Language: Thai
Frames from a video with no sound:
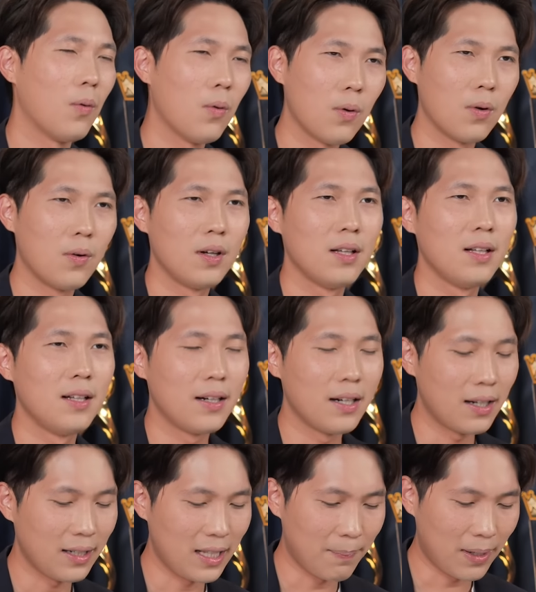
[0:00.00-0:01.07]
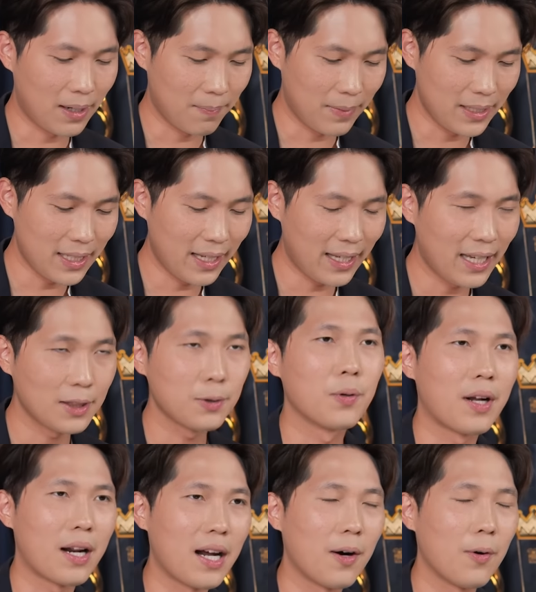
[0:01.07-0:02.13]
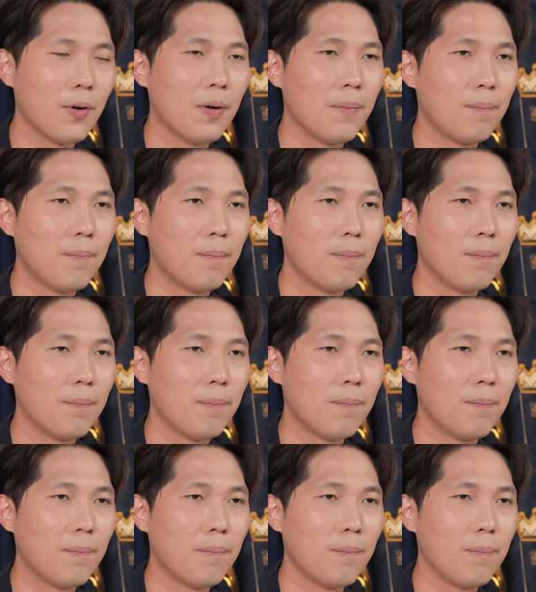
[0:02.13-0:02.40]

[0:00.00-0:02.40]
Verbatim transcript: โอ้เรื่องนี้มันไม่ใช่แค่ตัวเรา